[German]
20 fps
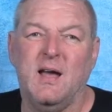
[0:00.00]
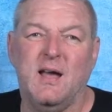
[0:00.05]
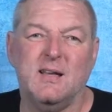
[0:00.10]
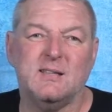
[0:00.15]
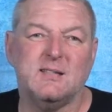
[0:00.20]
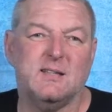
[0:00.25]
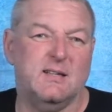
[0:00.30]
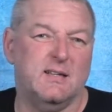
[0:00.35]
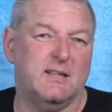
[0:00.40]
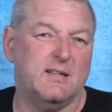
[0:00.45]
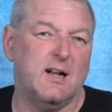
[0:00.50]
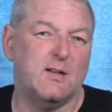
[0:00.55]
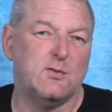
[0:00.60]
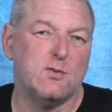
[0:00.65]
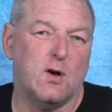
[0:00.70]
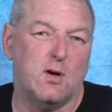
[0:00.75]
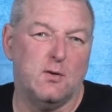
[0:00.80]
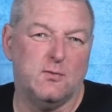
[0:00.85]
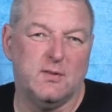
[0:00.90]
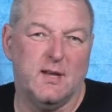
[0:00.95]
Es liegt
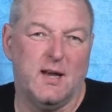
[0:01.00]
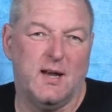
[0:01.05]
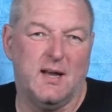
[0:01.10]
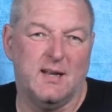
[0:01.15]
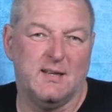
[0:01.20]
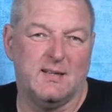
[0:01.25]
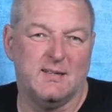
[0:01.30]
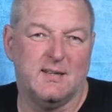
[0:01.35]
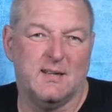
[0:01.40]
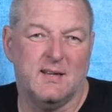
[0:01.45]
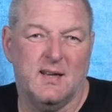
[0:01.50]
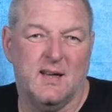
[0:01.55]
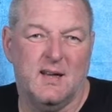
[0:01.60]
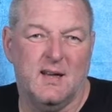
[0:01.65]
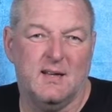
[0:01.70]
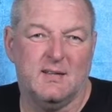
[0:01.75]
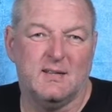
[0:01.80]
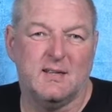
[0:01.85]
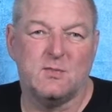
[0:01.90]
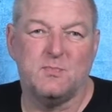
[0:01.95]
also auf der Hand,
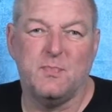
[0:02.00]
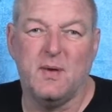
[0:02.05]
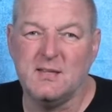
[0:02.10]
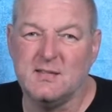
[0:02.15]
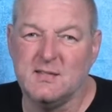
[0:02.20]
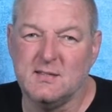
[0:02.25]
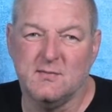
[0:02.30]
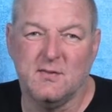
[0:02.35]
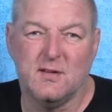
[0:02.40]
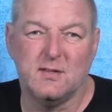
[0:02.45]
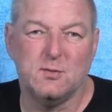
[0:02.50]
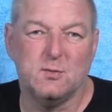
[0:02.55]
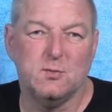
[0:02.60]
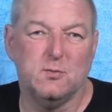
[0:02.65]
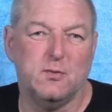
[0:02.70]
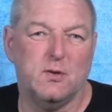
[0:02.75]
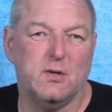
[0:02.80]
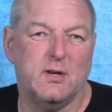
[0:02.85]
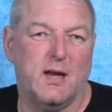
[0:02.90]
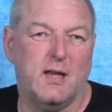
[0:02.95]
das Beste, was du
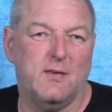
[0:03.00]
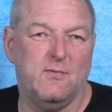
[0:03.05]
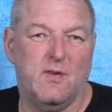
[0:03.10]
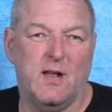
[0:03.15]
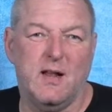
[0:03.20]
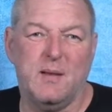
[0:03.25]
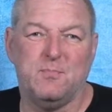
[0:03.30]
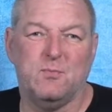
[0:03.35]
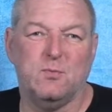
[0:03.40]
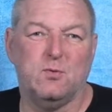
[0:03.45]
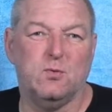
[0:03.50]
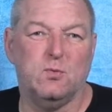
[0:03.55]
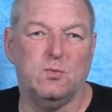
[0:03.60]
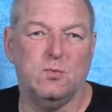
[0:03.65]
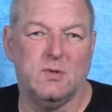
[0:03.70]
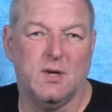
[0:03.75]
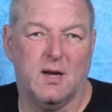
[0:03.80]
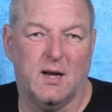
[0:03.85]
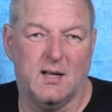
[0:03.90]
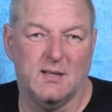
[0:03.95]
für deinen Welpen
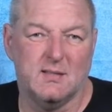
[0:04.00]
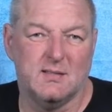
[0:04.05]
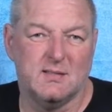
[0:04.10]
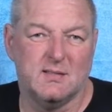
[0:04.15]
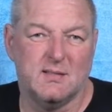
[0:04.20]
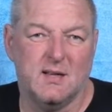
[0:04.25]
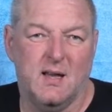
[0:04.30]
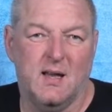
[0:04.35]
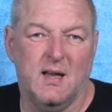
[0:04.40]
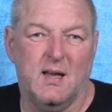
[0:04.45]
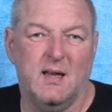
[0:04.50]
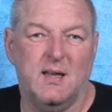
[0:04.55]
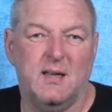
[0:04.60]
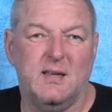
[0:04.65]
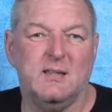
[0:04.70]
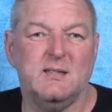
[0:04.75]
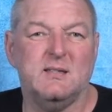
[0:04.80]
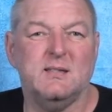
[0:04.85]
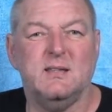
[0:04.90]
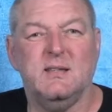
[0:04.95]
tun kannst,
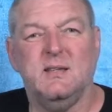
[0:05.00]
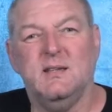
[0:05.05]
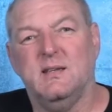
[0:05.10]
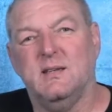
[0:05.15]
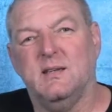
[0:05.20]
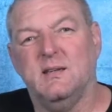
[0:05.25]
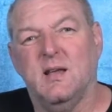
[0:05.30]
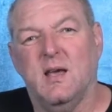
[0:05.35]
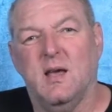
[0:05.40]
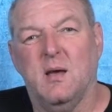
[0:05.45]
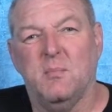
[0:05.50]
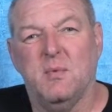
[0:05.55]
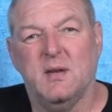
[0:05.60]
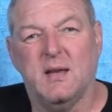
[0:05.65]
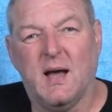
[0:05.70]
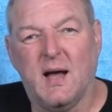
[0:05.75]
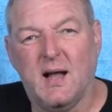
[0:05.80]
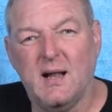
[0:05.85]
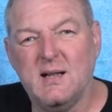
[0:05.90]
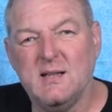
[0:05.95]
ist ihn
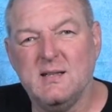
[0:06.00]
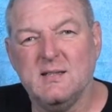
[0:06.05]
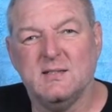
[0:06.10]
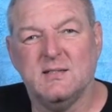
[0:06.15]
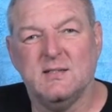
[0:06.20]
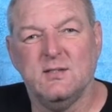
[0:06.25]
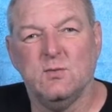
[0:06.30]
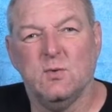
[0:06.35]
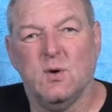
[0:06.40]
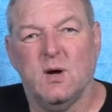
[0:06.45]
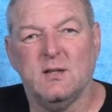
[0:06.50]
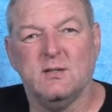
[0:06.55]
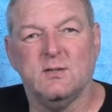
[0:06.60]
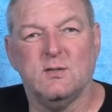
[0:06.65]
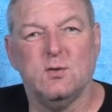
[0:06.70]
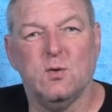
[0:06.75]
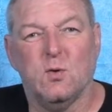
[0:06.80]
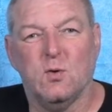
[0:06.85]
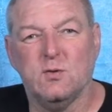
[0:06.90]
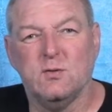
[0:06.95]
mit allen
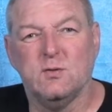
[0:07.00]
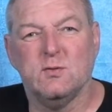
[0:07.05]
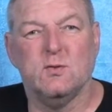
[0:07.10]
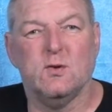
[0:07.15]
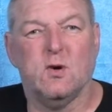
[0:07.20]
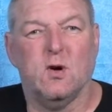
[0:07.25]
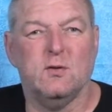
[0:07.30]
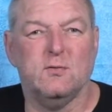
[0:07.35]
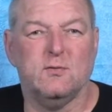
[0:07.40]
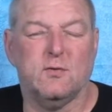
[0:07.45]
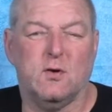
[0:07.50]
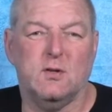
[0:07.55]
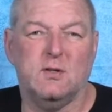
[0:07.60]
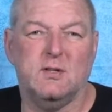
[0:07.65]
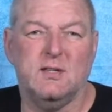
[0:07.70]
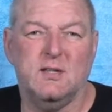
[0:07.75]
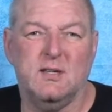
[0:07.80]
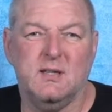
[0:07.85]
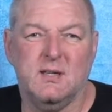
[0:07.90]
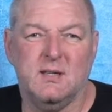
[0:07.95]
Situationen zu
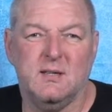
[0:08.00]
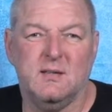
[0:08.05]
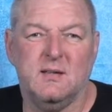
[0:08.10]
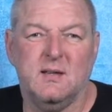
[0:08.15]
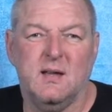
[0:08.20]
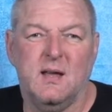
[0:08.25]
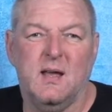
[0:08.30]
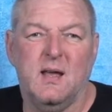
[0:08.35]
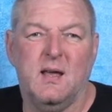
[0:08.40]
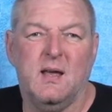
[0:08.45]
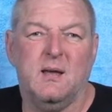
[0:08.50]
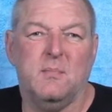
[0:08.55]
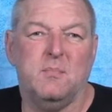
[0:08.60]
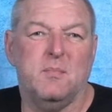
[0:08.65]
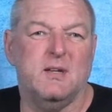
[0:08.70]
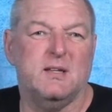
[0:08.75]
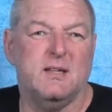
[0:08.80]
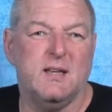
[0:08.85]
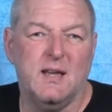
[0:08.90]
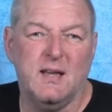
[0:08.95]
konfrontieren,
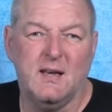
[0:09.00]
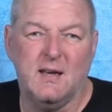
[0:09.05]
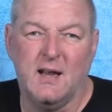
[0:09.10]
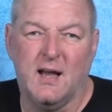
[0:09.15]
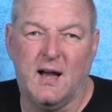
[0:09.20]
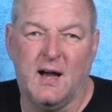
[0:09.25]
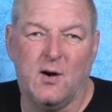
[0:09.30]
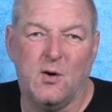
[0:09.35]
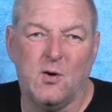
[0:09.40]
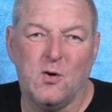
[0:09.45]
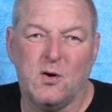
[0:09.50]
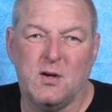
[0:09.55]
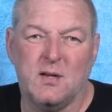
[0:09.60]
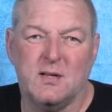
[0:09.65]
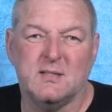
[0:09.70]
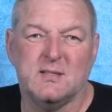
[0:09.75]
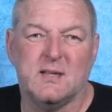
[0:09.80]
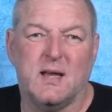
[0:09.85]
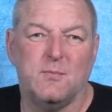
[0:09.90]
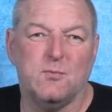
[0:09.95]
mit denen er auch
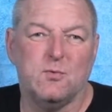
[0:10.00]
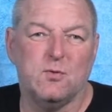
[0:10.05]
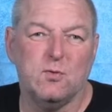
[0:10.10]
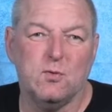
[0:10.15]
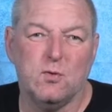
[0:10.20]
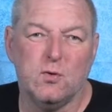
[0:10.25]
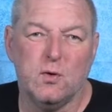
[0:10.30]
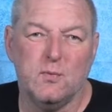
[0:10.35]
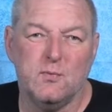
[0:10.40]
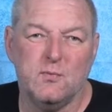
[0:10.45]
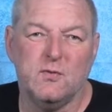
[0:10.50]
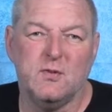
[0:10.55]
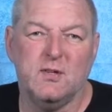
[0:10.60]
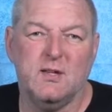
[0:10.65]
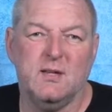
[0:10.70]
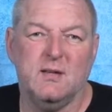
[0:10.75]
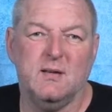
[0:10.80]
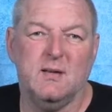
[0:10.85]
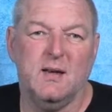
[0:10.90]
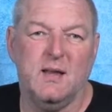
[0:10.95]
in seinem
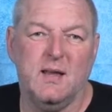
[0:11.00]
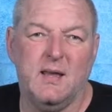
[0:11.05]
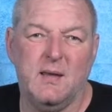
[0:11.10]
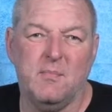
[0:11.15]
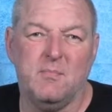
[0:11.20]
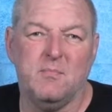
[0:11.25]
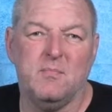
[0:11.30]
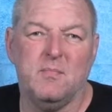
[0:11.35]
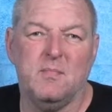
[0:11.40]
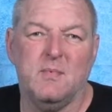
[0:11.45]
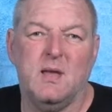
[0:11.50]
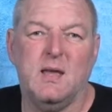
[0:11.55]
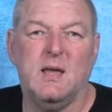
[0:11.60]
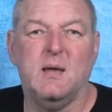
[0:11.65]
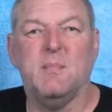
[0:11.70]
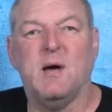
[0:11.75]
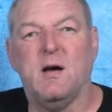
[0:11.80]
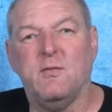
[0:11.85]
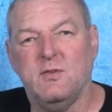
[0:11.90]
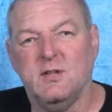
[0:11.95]
zukünftigen Leben
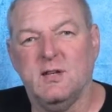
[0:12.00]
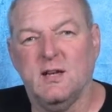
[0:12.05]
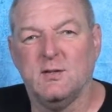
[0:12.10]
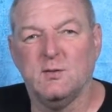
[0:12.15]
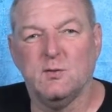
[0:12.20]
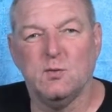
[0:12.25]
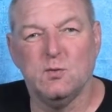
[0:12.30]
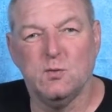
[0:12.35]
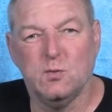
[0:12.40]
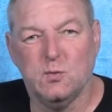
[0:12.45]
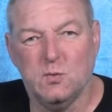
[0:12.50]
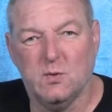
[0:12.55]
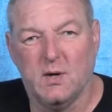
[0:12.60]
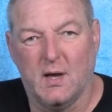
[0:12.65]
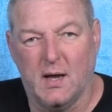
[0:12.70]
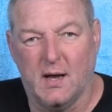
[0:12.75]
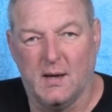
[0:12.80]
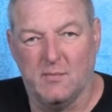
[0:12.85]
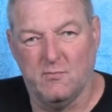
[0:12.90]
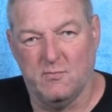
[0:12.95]
immer wieder zu tun
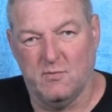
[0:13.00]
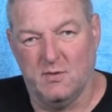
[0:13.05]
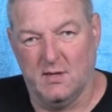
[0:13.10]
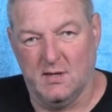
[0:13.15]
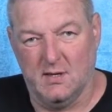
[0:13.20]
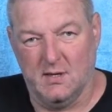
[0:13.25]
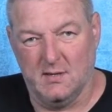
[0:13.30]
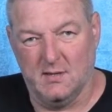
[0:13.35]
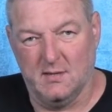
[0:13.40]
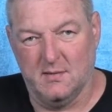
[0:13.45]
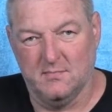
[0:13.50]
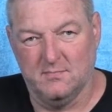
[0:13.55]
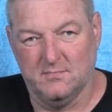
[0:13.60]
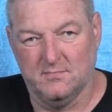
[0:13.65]
haben wird.